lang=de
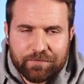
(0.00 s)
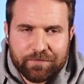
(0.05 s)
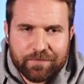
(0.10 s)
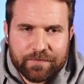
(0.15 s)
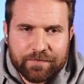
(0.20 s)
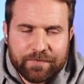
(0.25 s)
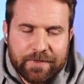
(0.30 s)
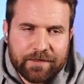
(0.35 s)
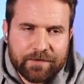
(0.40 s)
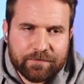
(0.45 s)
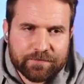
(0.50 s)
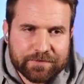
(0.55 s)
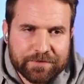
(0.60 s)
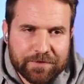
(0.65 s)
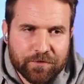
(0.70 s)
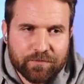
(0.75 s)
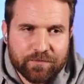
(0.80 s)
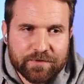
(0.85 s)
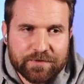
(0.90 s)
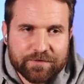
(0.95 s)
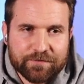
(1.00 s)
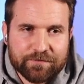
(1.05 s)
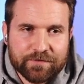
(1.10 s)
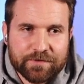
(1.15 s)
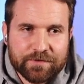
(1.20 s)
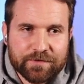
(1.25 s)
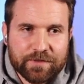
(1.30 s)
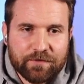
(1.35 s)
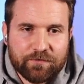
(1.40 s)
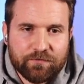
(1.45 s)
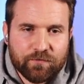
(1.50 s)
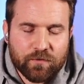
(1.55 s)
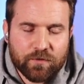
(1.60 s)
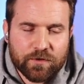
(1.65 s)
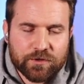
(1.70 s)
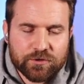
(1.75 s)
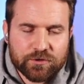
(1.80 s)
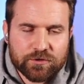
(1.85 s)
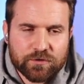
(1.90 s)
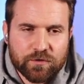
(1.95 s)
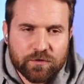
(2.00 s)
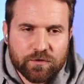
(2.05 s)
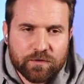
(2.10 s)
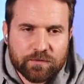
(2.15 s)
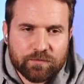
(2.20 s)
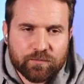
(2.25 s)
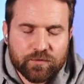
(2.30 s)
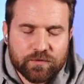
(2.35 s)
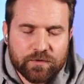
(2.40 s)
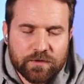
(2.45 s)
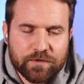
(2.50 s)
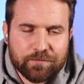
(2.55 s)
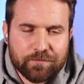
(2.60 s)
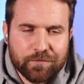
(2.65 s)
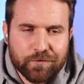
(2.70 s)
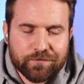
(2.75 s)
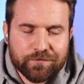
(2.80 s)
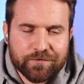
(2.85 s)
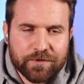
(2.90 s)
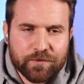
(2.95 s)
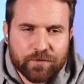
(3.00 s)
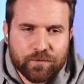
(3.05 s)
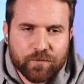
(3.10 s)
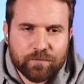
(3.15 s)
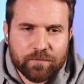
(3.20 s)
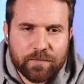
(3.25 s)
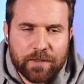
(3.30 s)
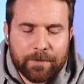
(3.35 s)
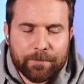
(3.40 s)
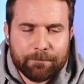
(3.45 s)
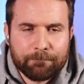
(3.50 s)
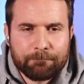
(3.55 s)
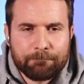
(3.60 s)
ja, ich glaube, dass wir nach vorne schon noch ähm, Luft nach oben haben.